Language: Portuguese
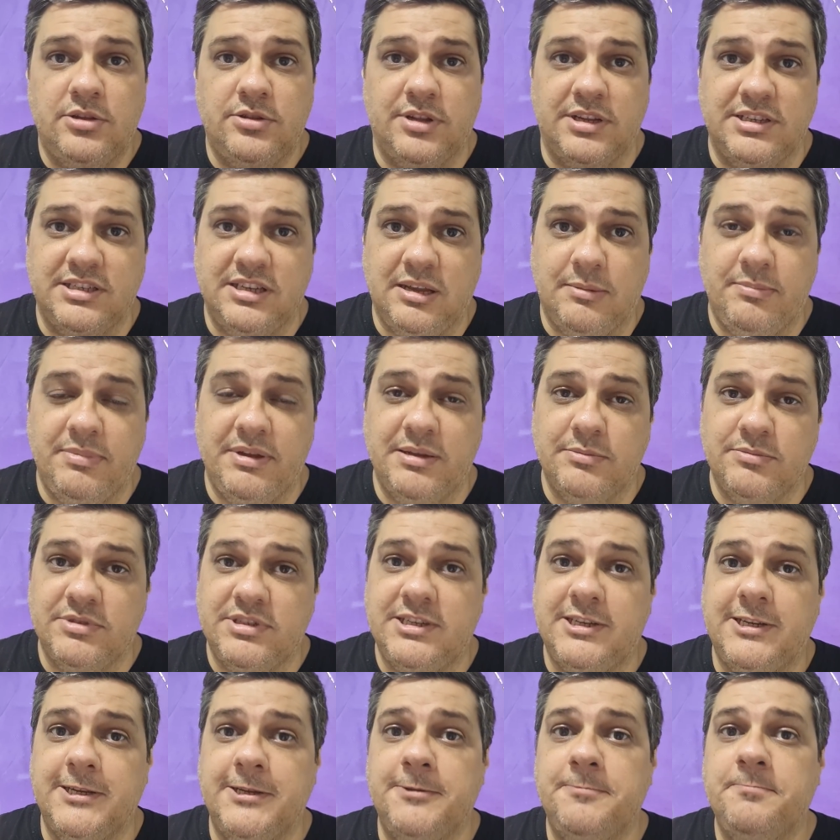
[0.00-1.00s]
Nós
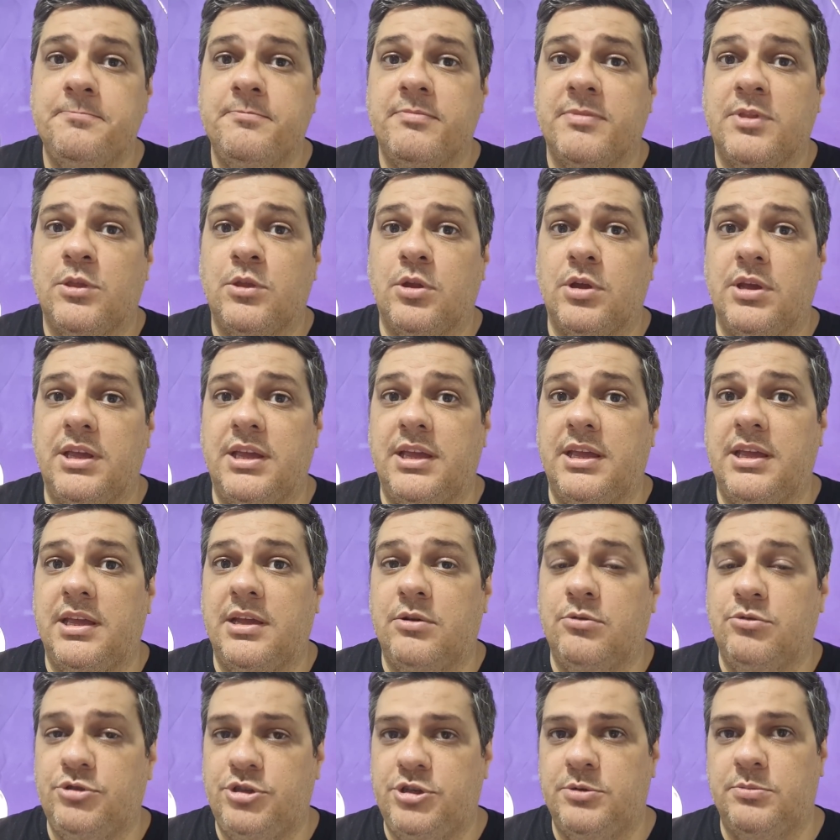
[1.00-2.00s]
sabemos que
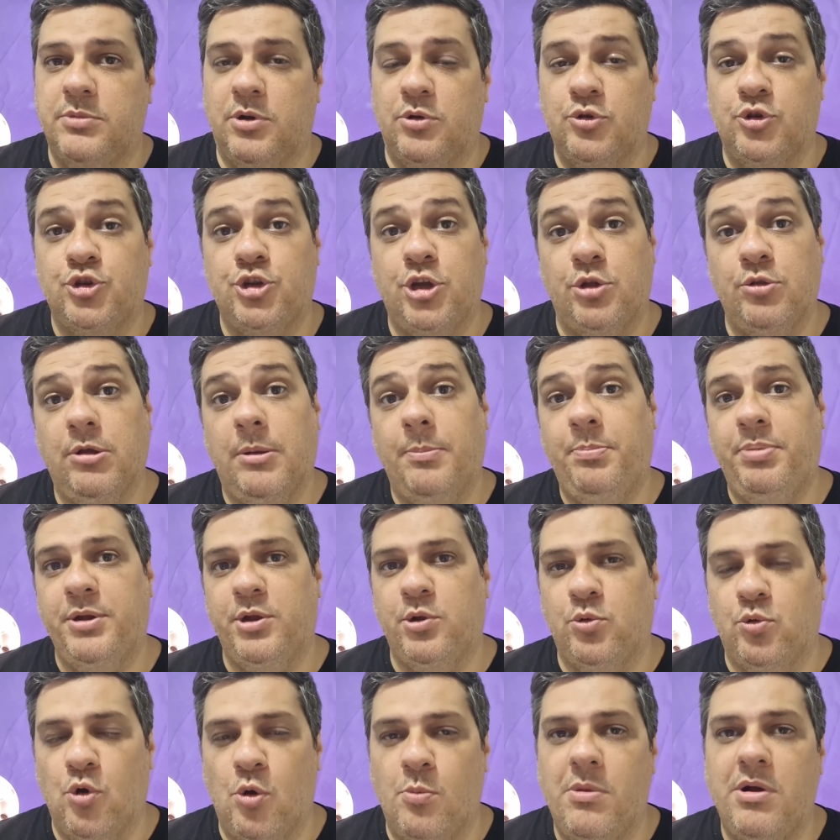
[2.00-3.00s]
é, o Timão só não
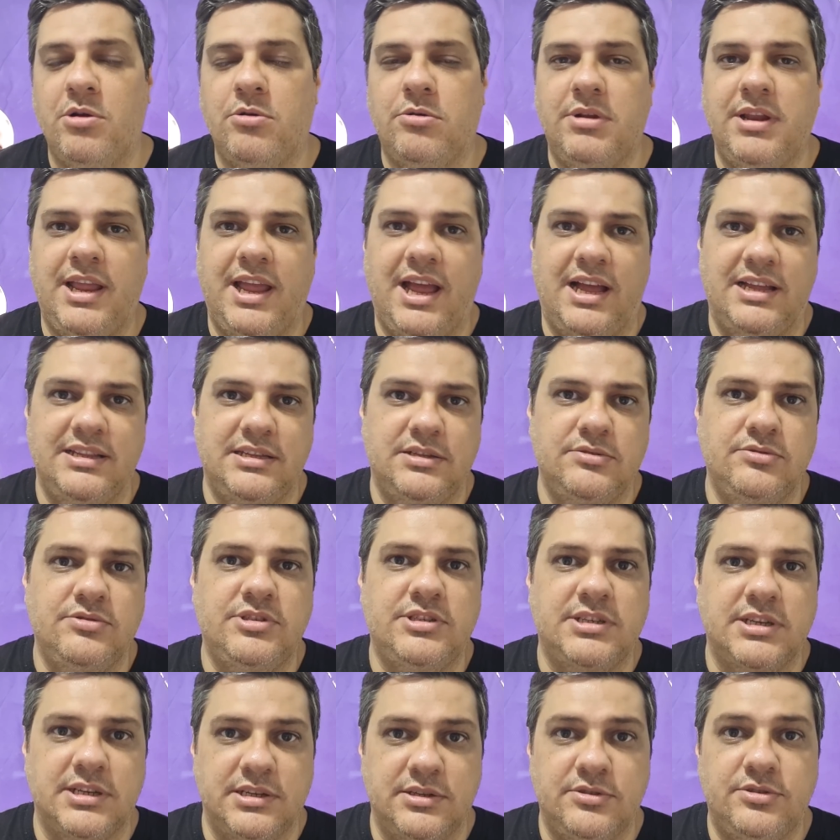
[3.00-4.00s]
aplicou uma goleada no
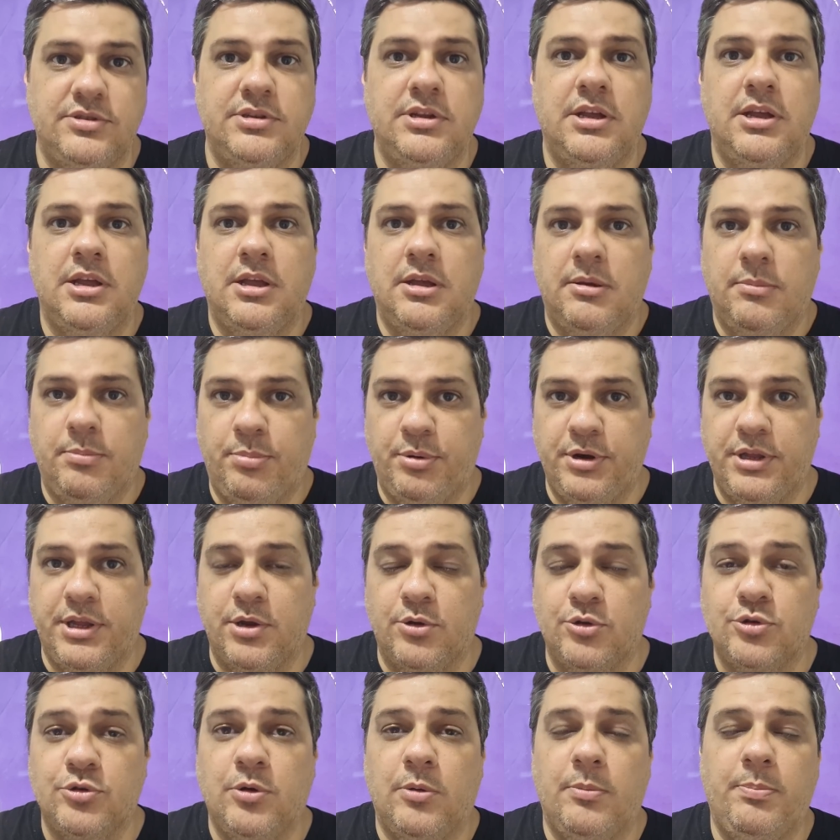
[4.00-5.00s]
Santos
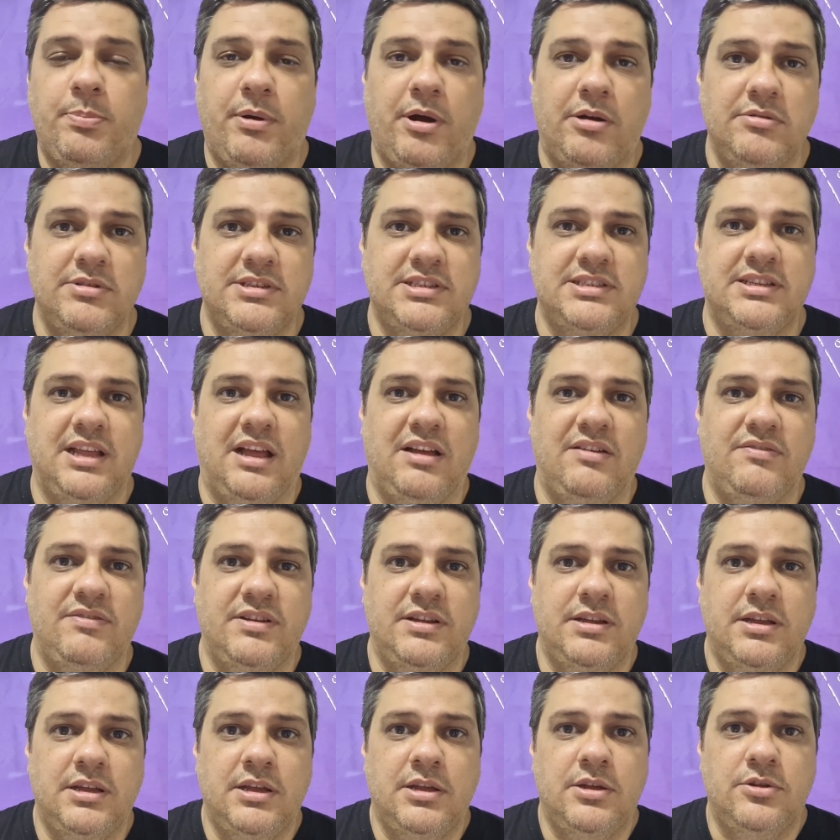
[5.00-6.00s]
porque o João Paulo
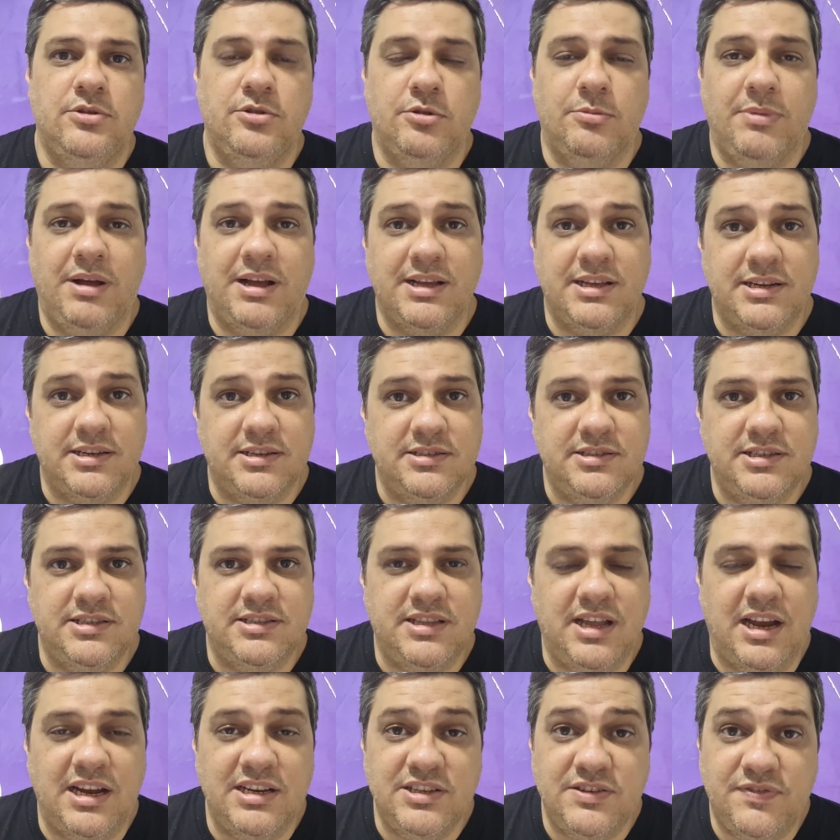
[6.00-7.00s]
estava numa grande
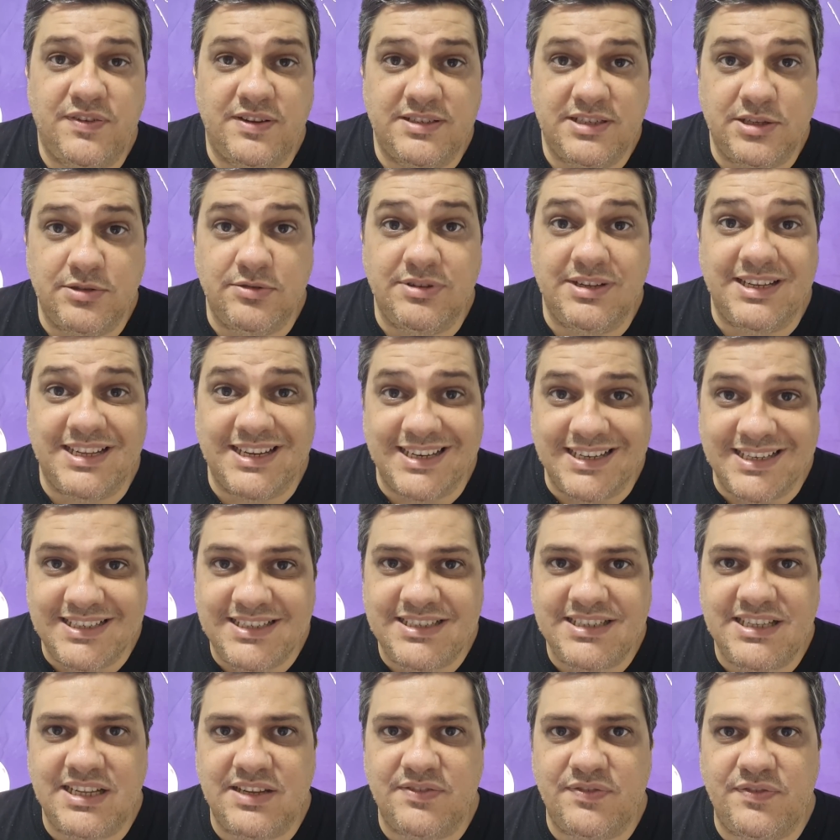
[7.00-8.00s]
tarde fazendo
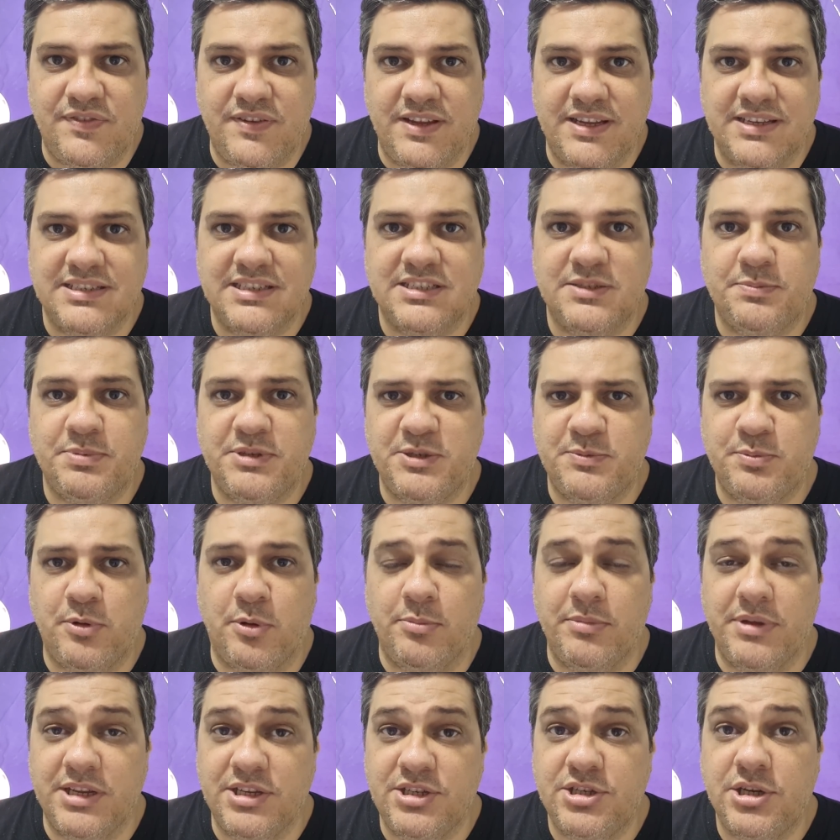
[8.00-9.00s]
grandes defesas,
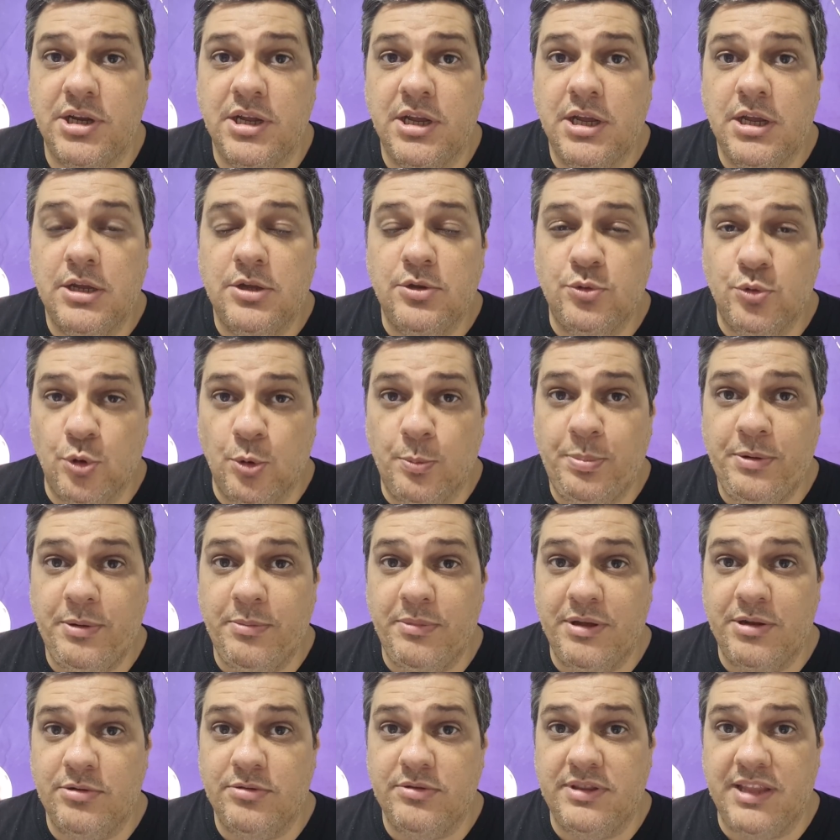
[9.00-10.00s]
principalmente no
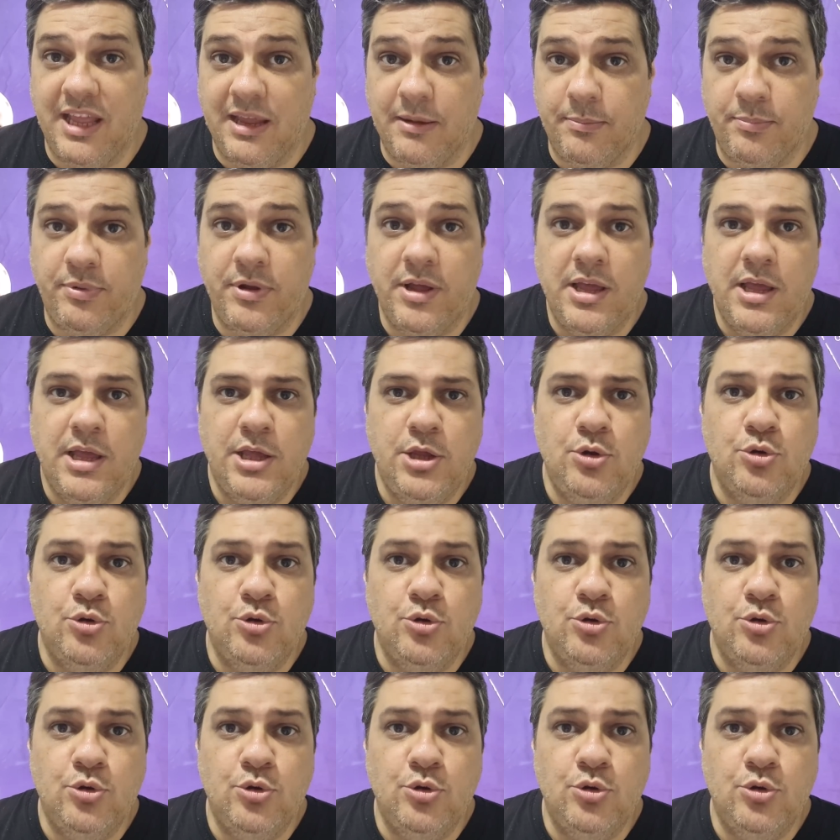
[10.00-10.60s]
primeiro tempo.